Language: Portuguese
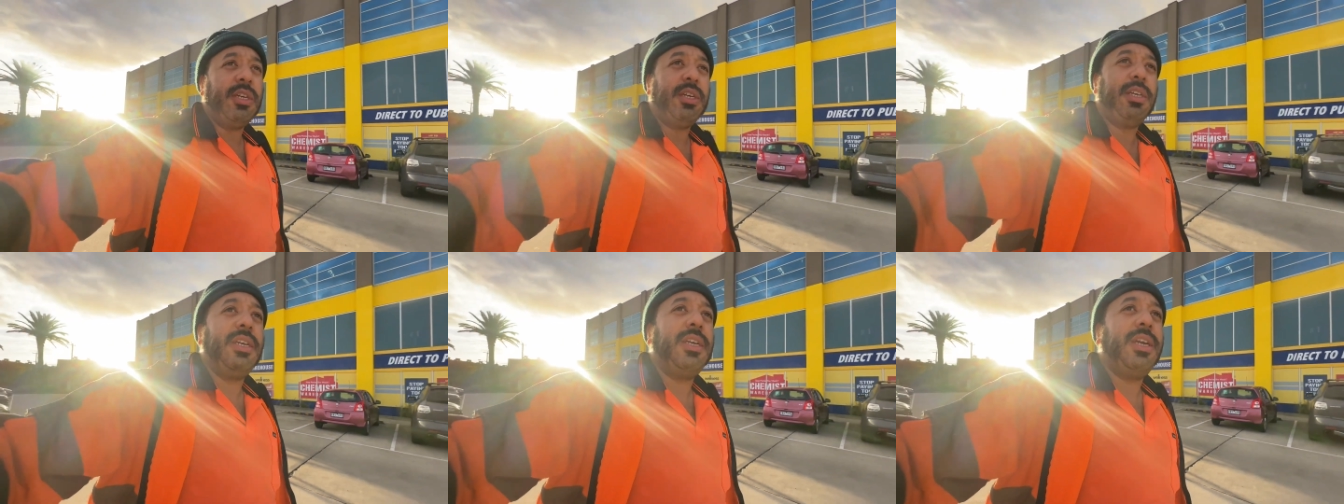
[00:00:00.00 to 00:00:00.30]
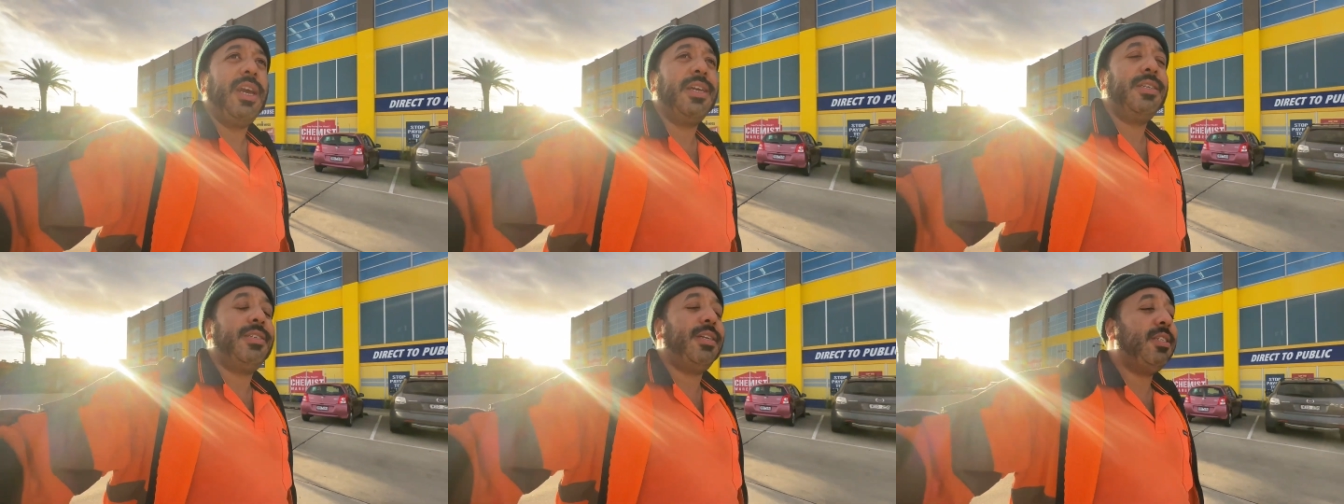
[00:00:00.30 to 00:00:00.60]

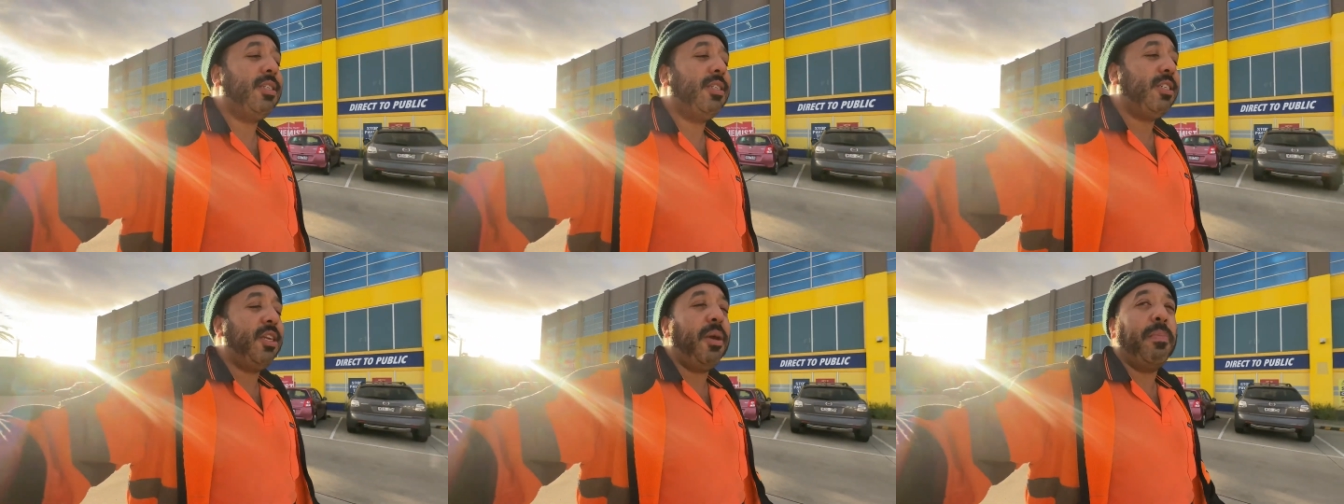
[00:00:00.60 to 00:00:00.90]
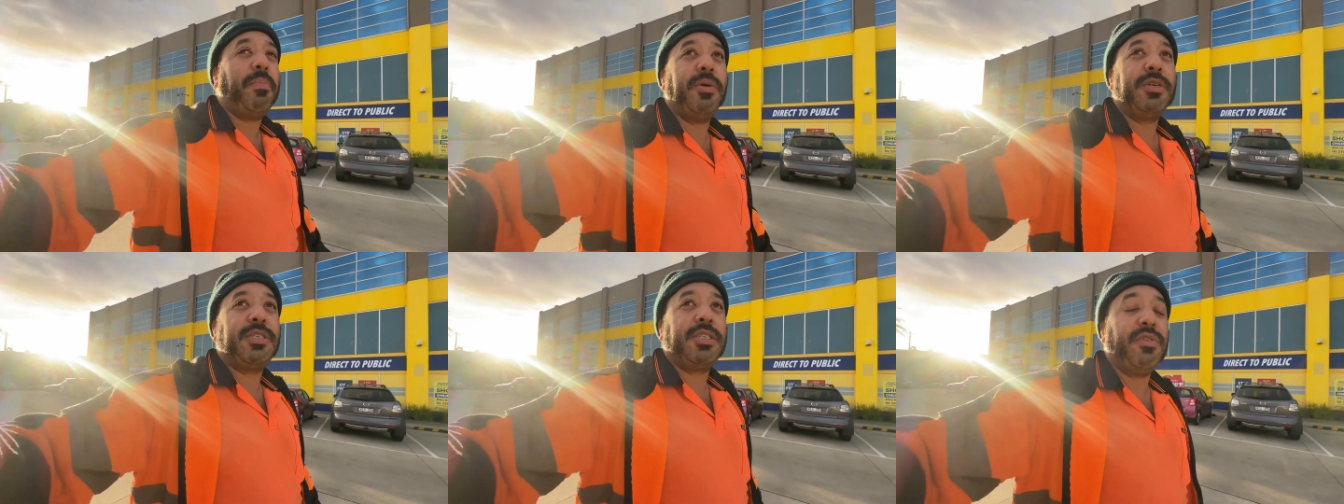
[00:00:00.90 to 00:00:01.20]
e a gente,
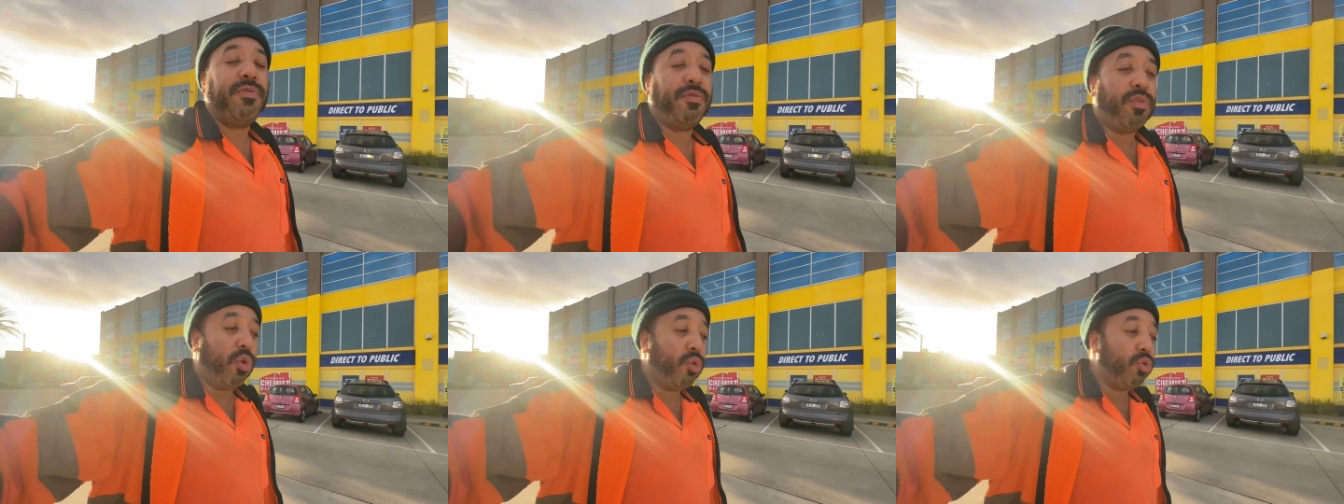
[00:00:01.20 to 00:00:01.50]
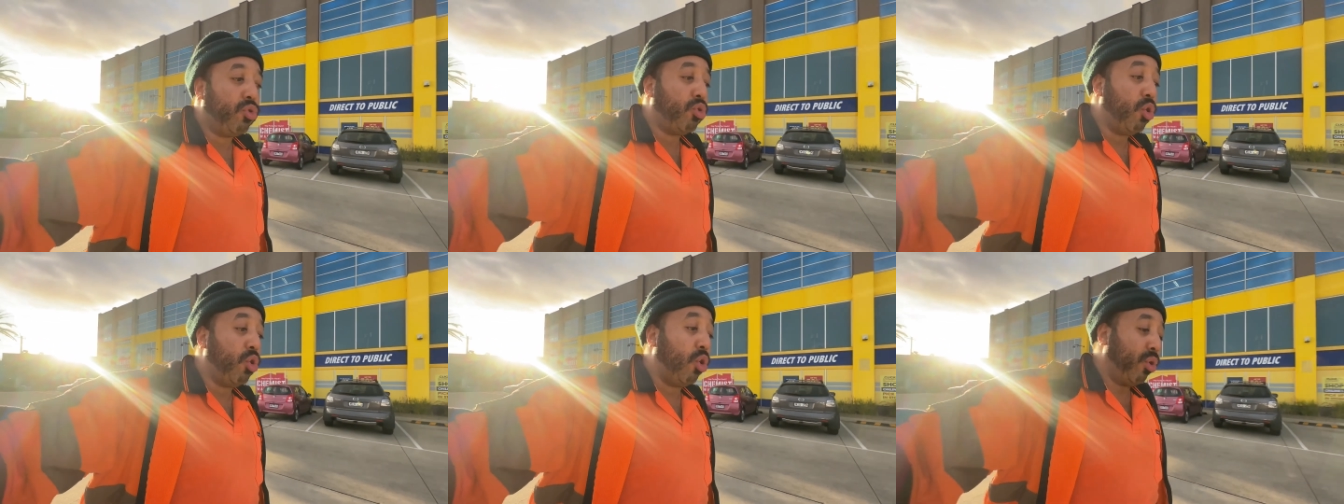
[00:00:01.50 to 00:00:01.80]
depois que
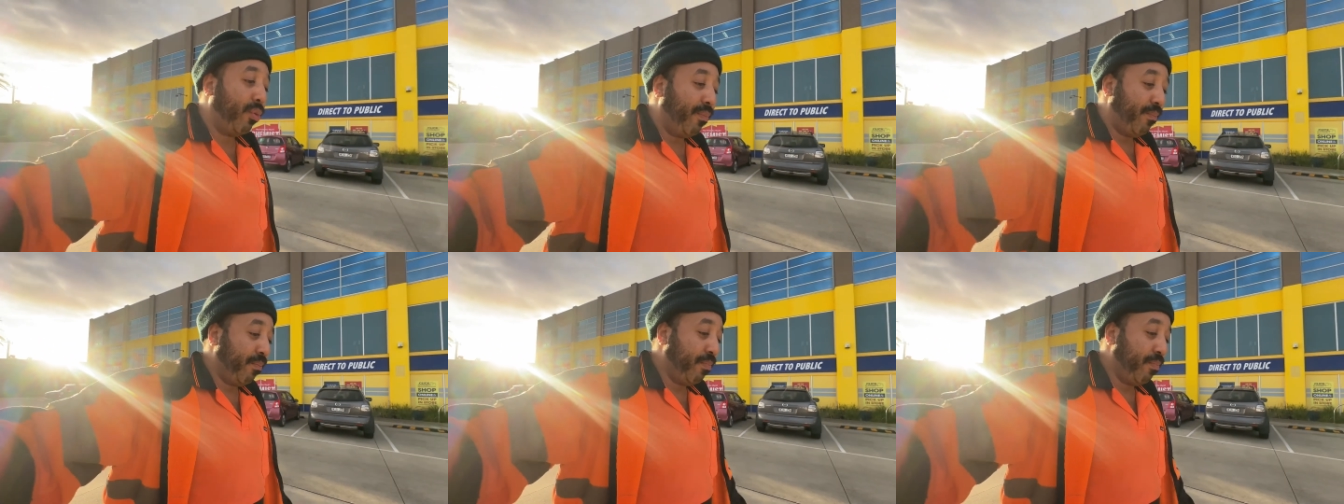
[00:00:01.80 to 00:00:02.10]
voltou